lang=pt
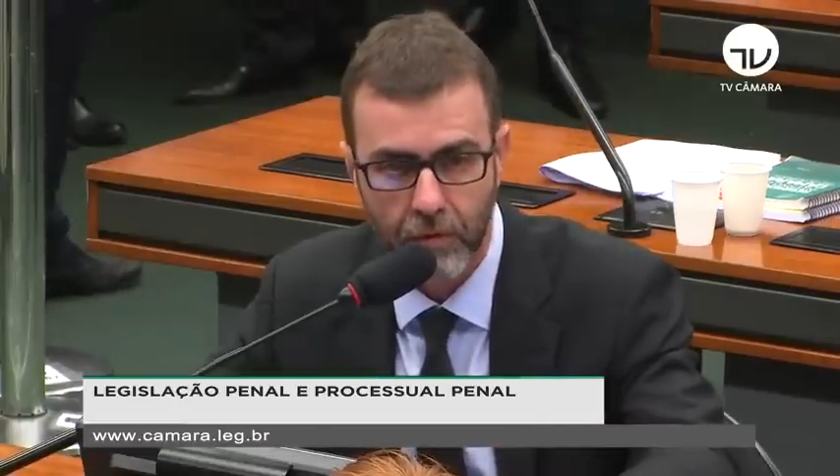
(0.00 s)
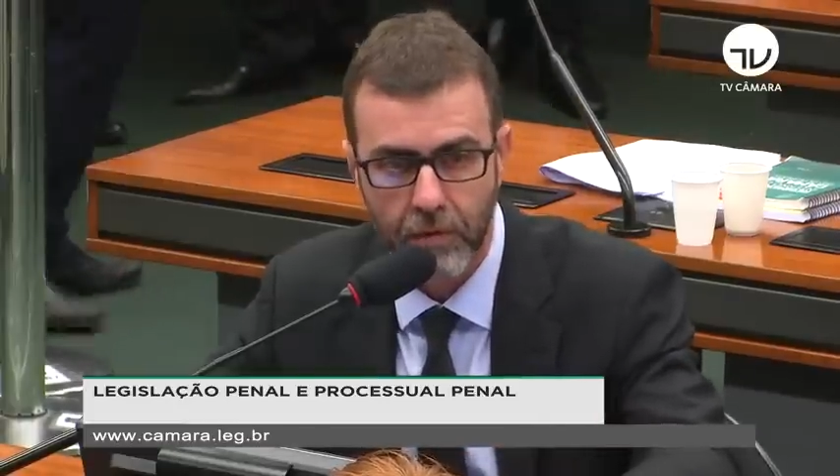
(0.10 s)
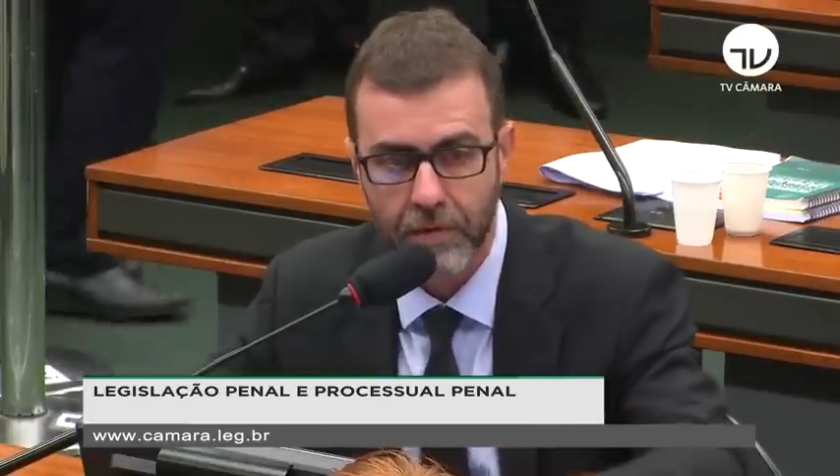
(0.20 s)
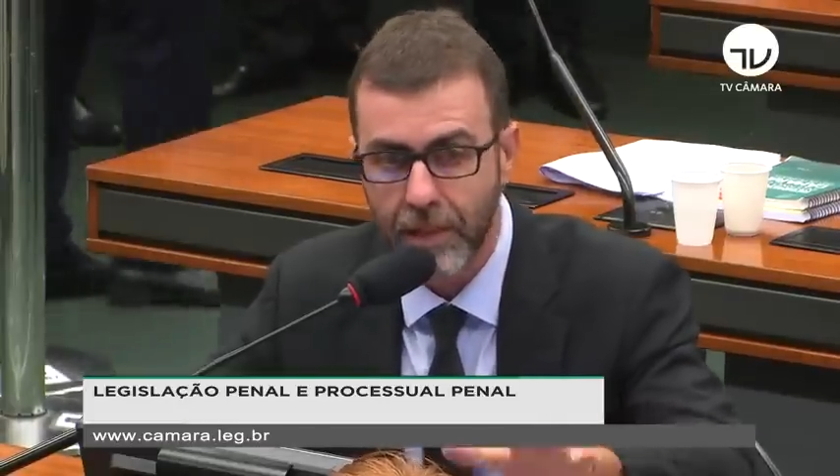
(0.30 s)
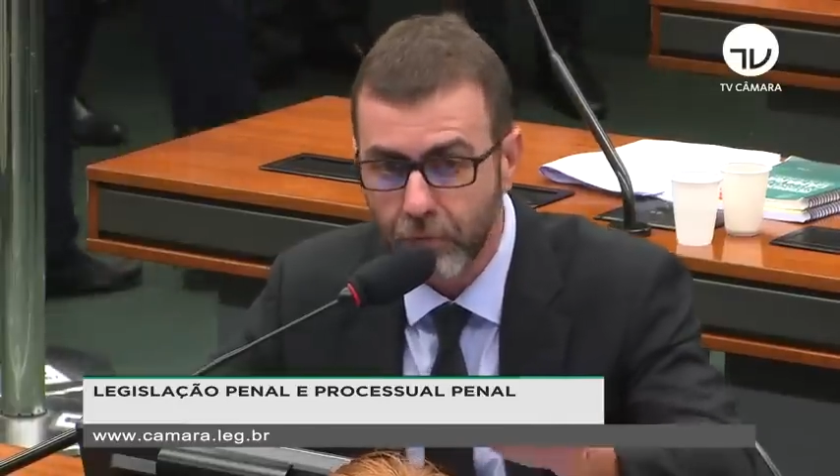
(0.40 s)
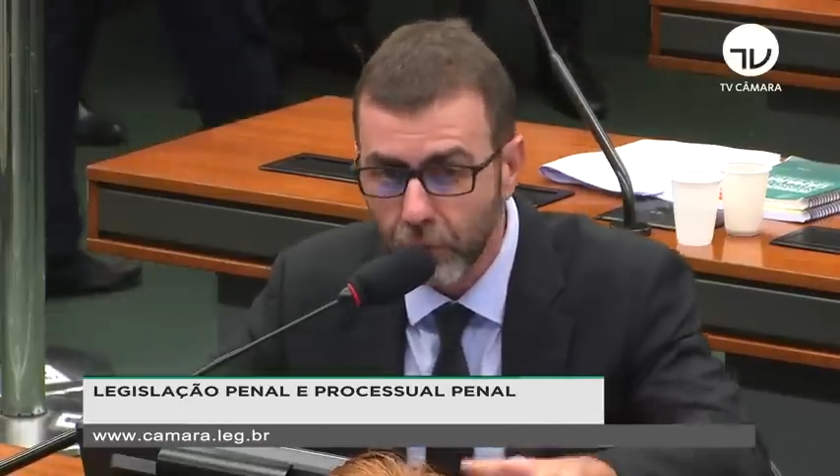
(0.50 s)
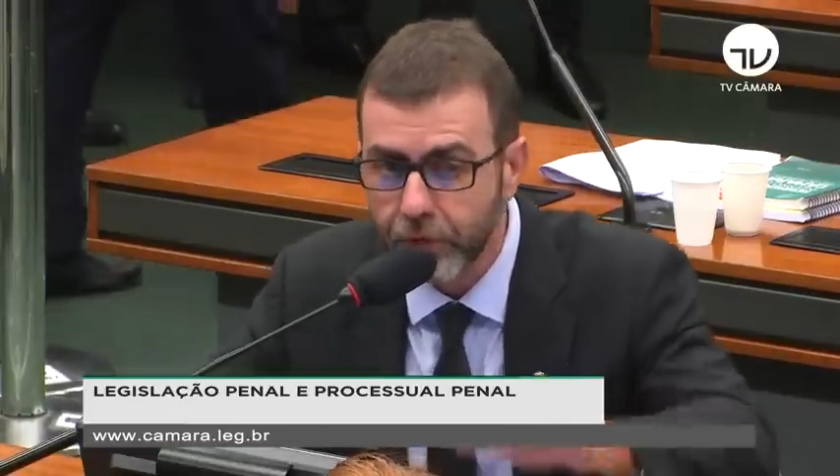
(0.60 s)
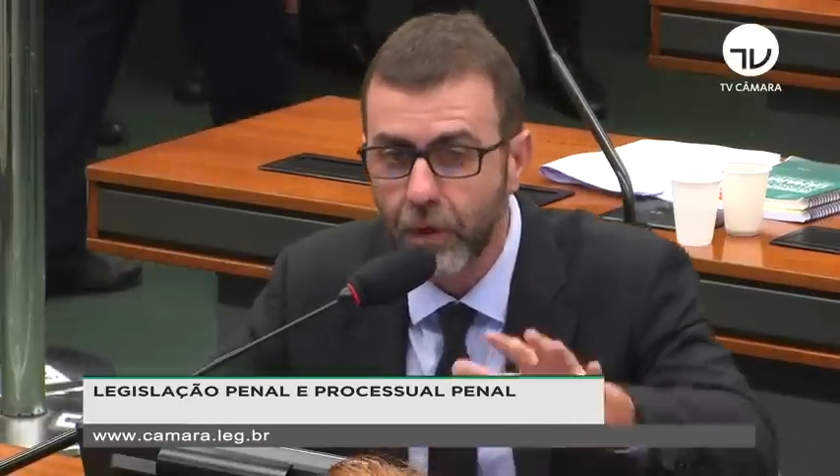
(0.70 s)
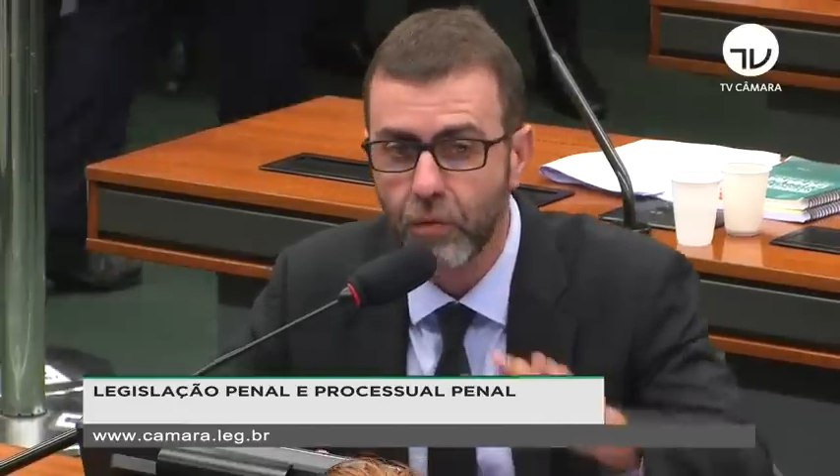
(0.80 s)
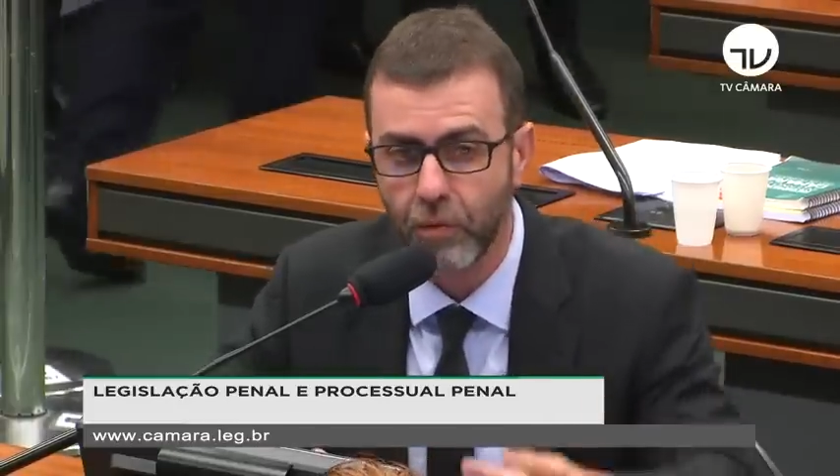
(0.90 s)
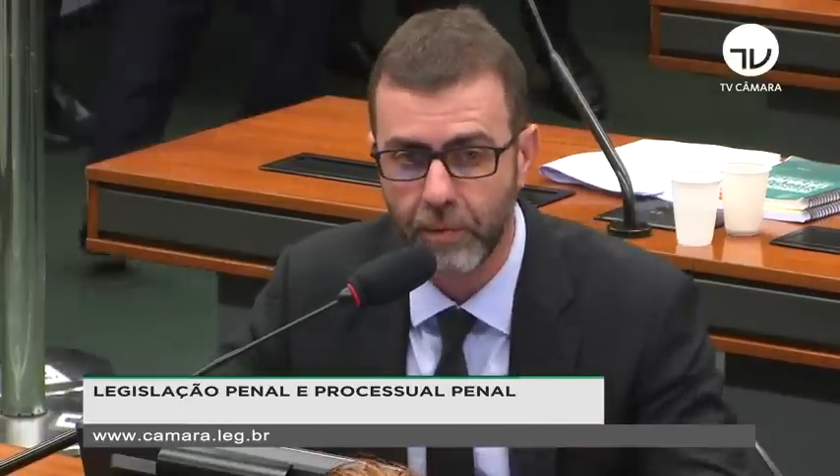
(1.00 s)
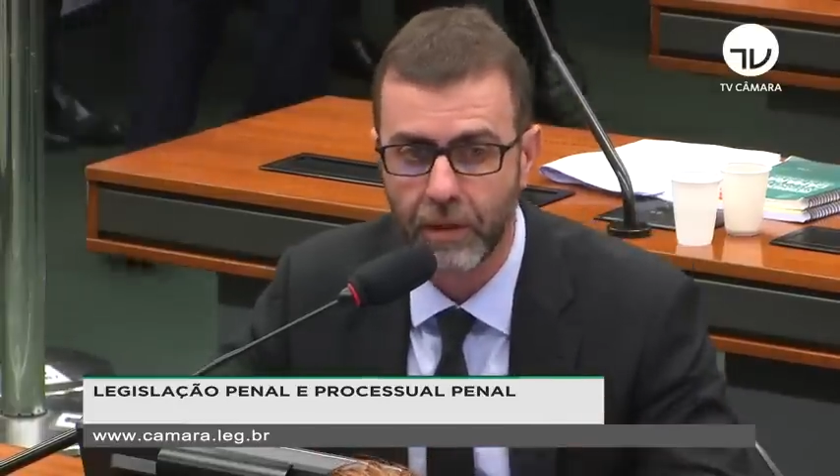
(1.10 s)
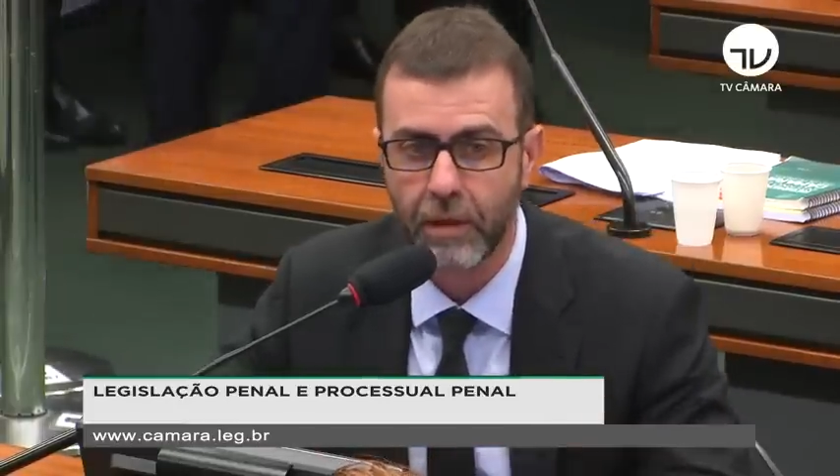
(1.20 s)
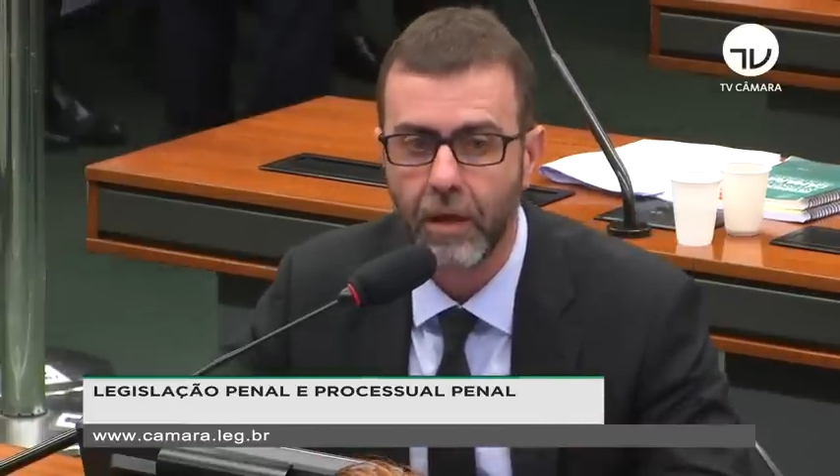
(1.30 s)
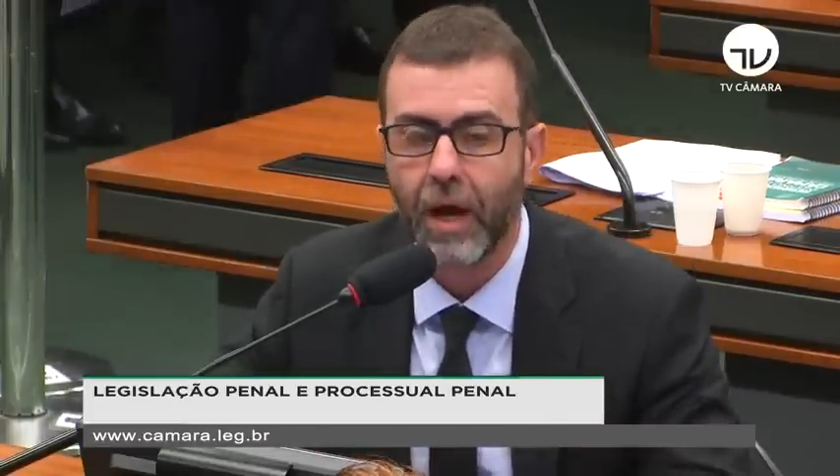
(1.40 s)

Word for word: sem dúvida alguma,